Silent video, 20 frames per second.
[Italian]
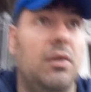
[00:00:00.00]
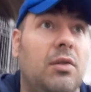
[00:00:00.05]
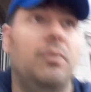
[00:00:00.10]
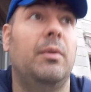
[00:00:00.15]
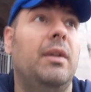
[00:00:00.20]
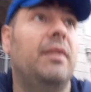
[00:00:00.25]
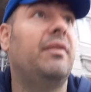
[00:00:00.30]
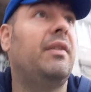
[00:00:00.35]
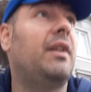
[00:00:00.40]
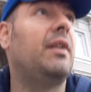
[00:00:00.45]

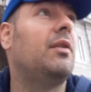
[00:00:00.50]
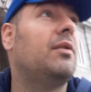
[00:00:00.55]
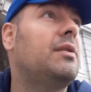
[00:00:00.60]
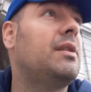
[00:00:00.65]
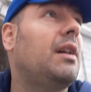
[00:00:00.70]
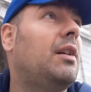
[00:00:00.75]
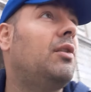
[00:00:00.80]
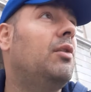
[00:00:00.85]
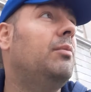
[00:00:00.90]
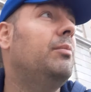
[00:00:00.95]
come le fanno
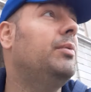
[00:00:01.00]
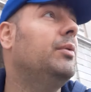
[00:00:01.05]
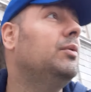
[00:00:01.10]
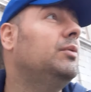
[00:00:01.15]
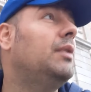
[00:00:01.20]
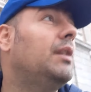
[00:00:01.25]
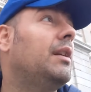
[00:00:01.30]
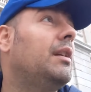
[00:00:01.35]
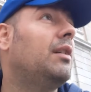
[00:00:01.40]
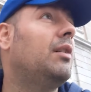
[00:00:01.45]
se a
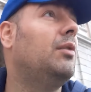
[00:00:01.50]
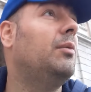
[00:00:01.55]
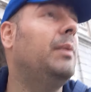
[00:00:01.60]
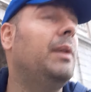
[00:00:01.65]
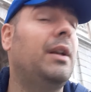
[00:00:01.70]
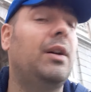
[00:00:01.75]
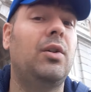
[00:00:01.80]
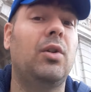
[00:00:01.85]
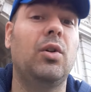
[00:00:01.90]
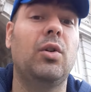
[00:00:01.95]
computer come
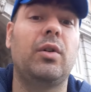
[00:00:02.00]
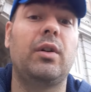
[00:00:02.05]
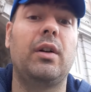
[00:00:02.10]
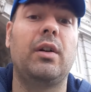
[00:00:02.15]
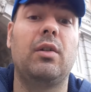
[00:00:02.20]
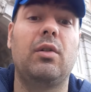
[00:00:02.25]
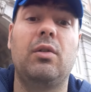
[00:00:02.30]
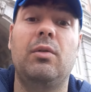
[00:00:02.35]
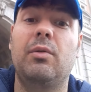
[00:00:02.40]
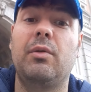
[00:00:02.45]
le
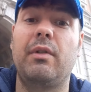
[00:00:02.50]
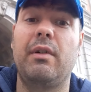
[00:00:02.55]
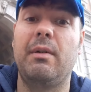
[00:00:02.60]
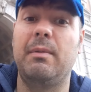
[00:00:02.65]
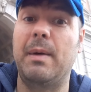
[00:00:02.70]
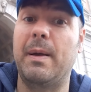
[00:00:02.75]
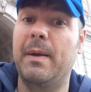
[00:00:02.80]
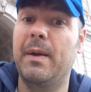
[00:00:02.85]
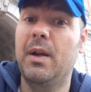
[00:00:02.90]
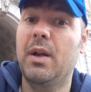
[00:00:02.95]
colorano comunque
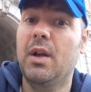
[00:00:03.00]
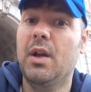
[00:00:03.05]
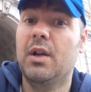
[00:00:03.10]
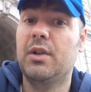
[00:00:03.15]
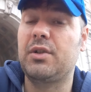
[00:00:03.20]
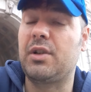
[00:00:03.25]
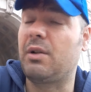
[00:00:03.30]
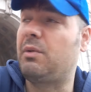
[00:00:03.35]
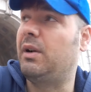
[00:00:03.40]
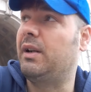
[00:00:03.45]
vabbè
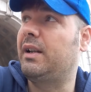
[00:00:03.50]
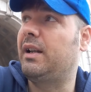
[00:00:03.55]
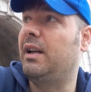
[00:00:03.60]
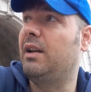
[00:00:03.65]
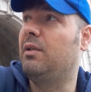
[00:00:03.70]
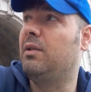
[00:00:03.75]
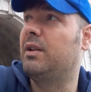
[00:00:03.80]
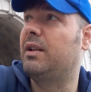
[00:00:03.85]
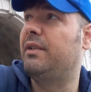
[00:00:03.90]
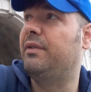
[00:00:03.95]
c'è qualche,
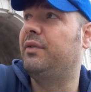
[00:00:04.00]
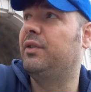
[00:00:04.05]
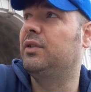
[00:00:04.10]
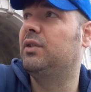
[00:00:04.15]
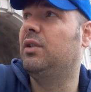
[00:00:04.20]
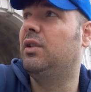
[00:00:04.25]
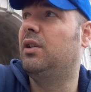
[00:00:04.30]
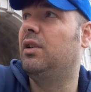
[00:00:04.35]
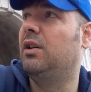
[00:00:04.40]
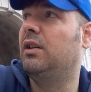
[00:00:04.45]
qualche,
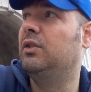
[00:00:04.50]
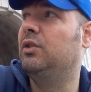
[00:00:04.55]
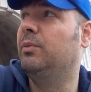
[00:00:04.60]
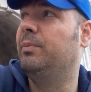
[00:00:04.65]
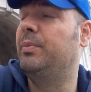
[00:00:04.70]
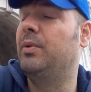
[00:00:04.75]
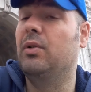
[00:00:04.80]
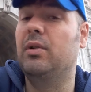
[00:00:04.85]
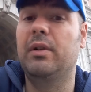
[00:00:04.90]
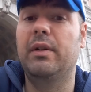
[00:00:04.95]
foto a
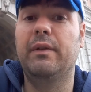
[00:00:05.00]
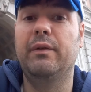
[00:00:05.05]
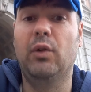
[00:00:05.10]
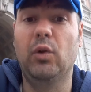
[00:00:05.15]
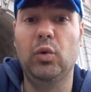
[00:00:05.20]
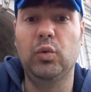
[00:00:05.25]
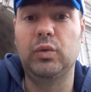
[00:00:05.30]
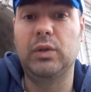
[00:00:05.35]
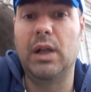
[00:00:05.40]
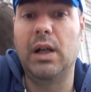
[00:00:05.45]
doppione
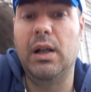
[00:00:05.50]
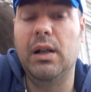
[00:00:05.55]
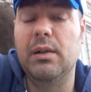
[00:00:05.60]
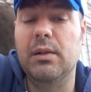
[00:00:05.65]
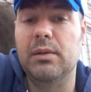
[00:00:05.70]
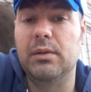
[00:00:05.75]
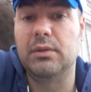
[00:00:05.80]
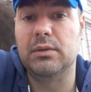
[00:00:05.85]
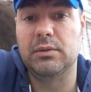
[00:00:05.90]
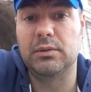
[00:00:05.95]
voluta
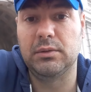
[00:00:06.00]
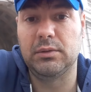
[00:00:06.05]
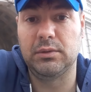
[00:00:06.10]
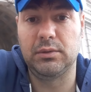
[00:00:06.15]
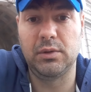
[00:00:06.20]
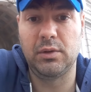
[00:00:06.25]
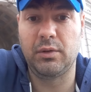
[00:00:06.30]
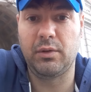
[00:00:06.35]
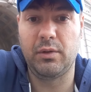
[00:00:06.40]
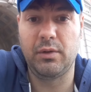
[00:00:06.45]

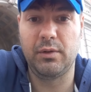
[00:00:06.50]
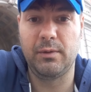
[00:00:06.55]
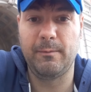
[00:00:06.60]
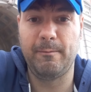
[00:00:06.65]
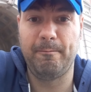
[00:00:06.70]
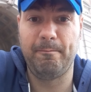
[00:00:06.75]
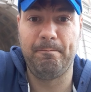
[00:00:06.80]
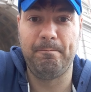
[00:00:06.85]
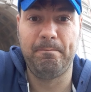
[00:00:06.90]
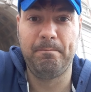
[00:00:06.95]

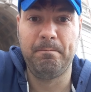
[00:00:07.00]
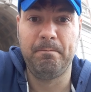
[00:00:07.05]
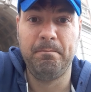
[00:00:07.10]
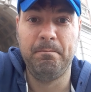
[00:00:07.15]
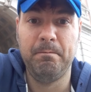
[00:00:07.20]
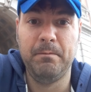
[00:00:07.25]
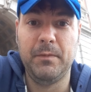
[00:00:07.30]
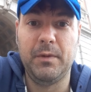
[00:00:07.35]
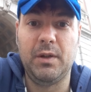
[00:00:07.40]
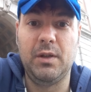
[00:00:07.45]
non...
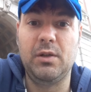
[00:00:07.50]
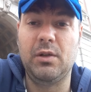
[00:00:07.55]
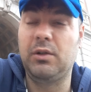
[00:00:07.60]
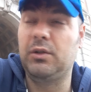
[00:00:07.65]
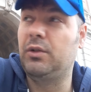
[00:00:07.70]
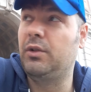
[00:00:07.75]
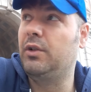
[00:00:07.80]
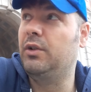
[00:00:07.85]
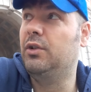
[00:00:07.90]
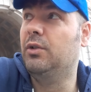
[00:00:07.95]
di
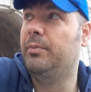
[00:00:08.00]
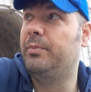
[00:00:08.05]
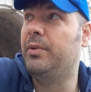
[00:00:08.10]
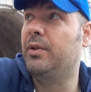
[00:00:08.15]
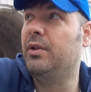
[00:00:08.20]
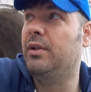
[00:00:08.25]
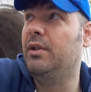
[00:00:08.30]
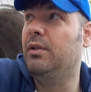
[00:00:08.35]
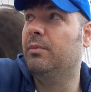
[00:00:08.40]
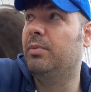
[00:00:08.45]
solito io
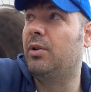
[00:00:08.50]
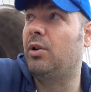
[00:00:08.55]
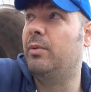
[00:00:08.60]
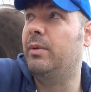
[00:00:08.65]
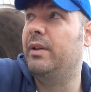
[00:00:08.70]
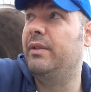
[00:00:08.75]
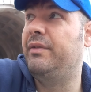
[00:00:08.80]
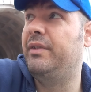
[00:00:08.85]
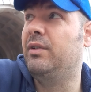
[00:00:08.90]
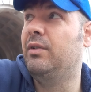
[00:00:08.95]
doppioni un po' come
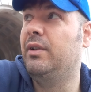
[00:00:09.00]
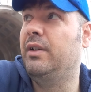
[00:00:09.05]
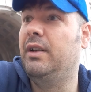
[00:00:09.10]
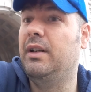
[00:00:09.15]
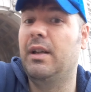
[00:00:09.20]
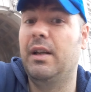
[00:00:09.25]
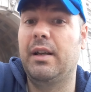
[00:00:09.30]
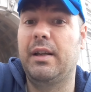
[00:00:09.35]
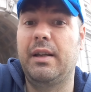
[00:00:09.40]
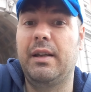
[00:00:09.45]
le
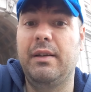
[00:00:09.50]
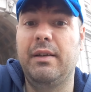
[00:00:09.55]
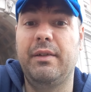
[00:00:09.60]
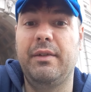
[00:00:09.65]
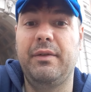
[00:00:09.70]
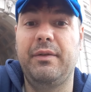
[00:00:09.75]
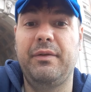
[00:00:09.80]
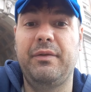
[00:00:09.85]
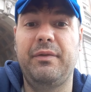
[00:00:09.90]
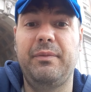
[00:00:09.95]
figurine
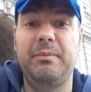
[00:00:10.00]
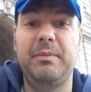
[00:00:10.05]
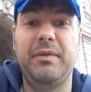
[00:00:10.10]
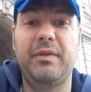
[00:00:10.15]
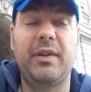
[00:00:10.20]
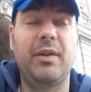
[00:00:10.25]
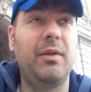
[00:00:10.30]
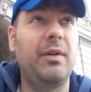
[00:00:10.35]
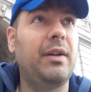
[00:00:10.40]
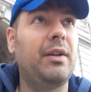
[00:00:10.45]
che mi
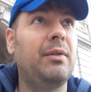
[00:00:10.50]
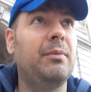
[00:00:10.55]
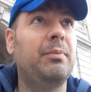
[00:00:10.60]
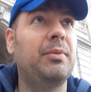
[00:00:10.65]
fanno anche un